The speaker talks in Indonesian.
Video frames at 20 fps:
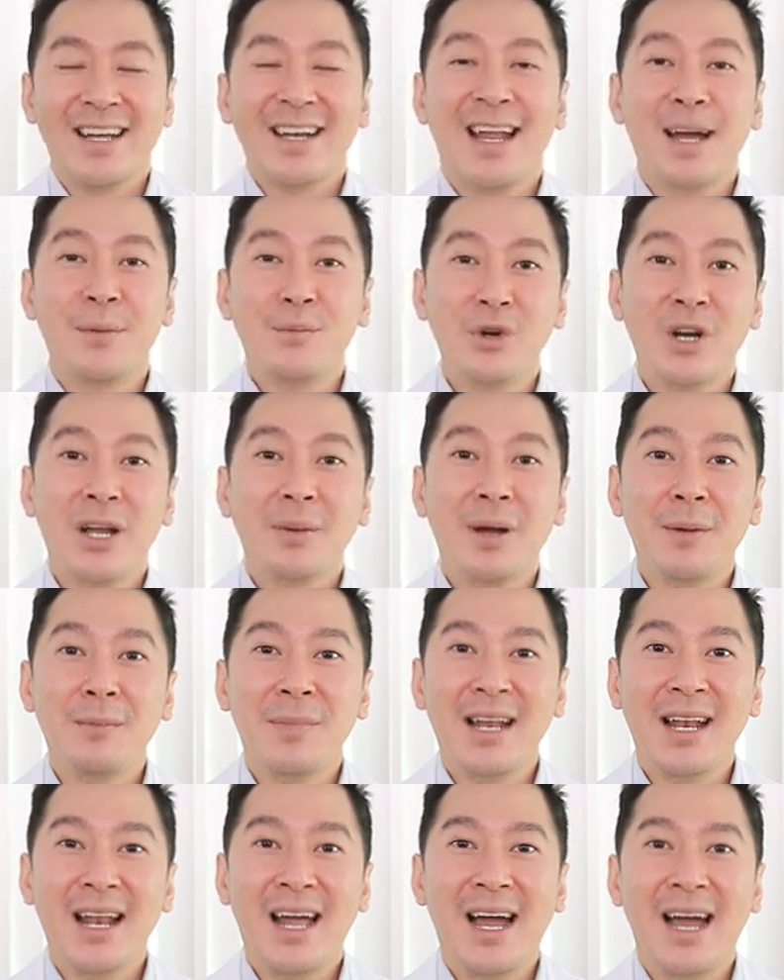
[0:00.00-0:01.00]
Namun
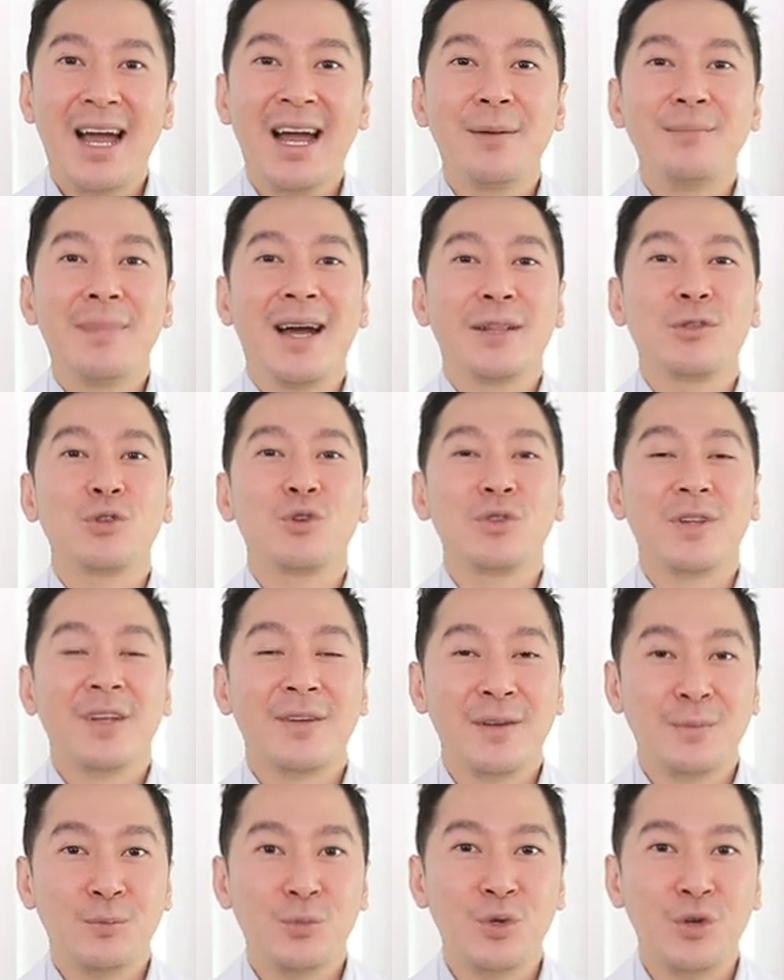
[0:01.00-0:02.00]
apabila batuk
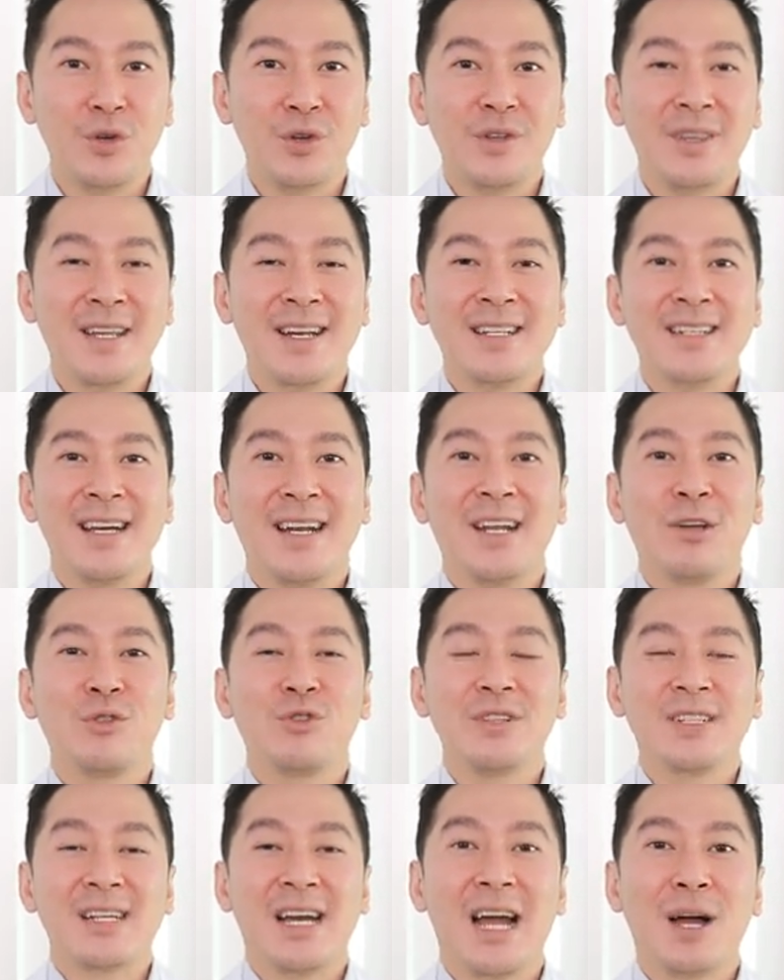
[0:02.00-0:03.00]
tersebut terjadi
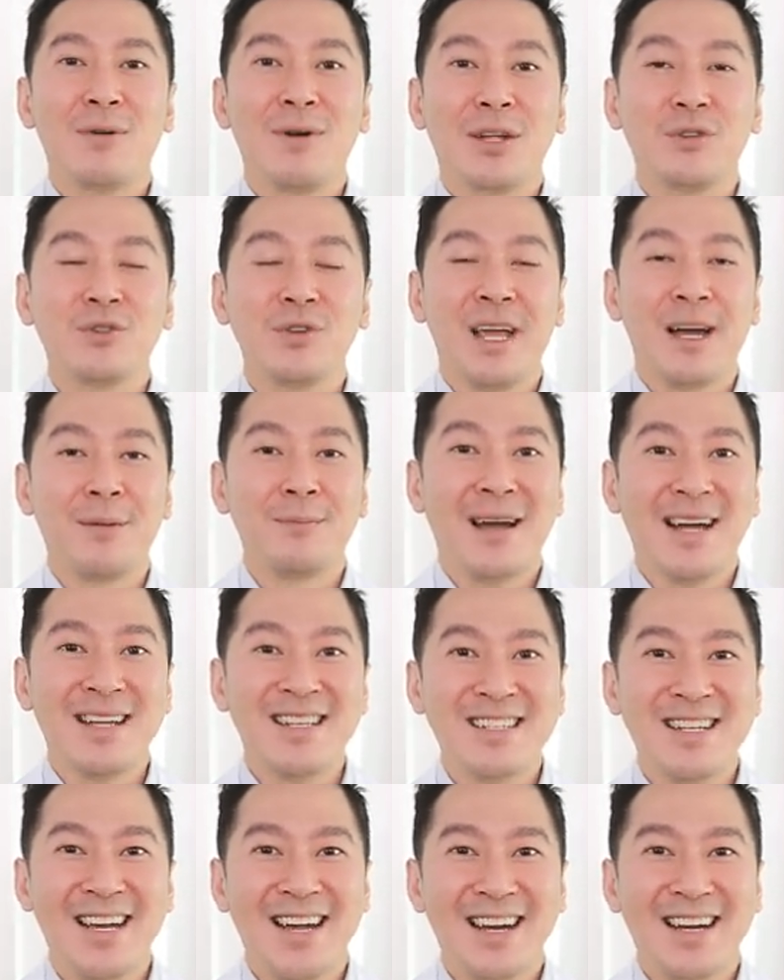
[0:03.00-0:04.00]
untuk jangka waktu yang
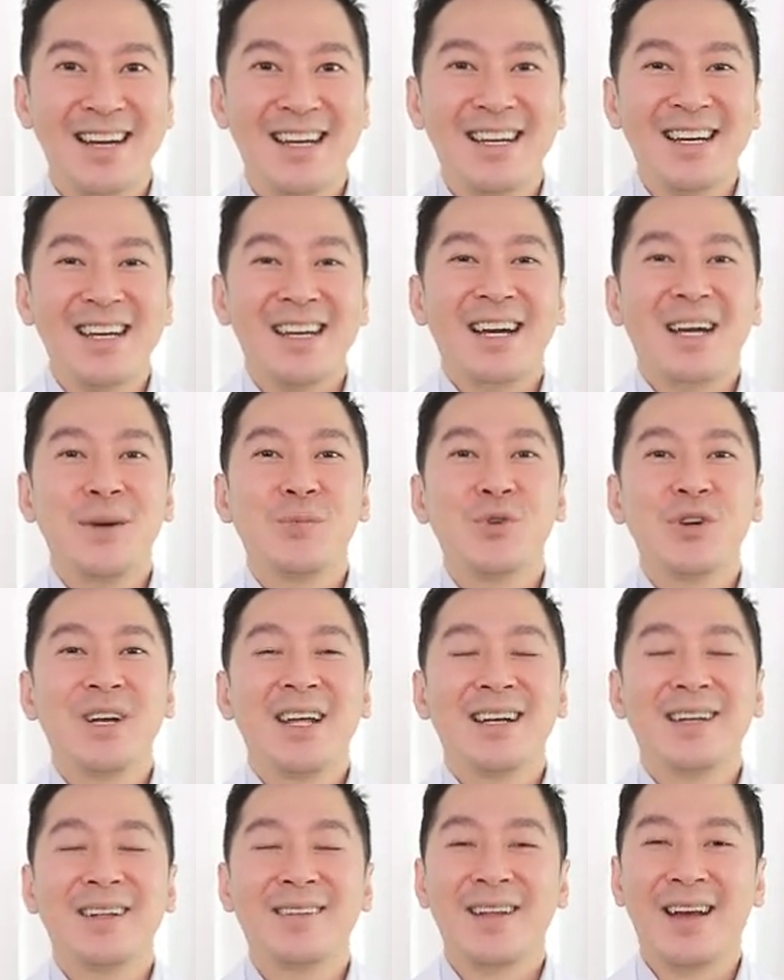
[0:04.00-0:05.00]
panjang,
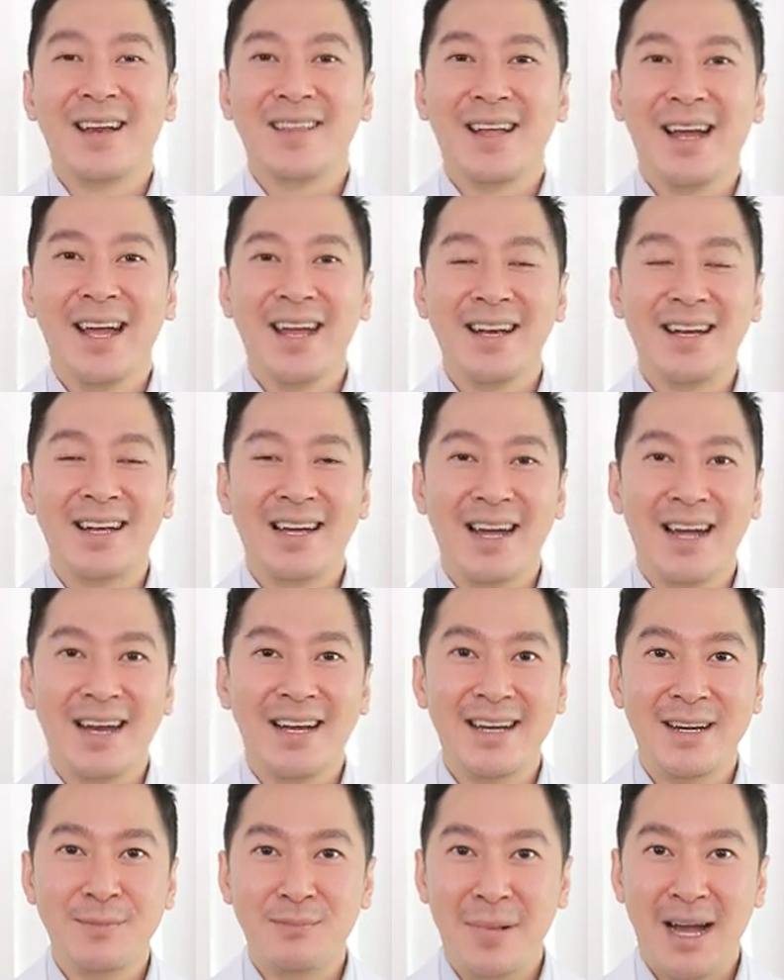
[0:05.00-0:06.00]
kemudian disertai
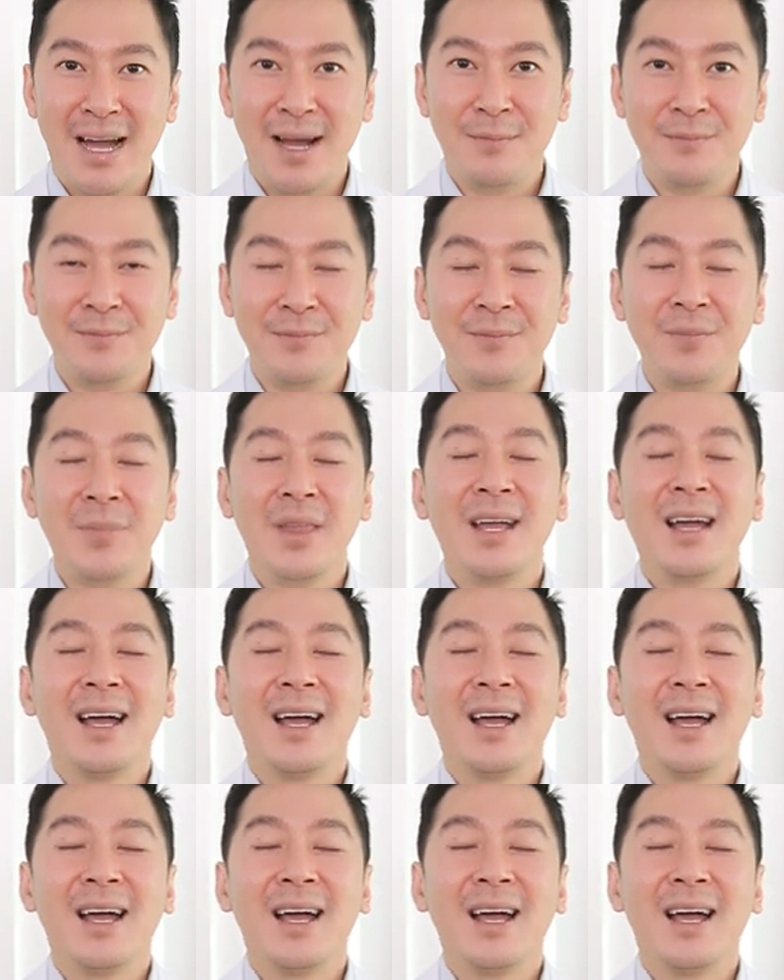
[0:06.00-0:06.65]
dengan demam,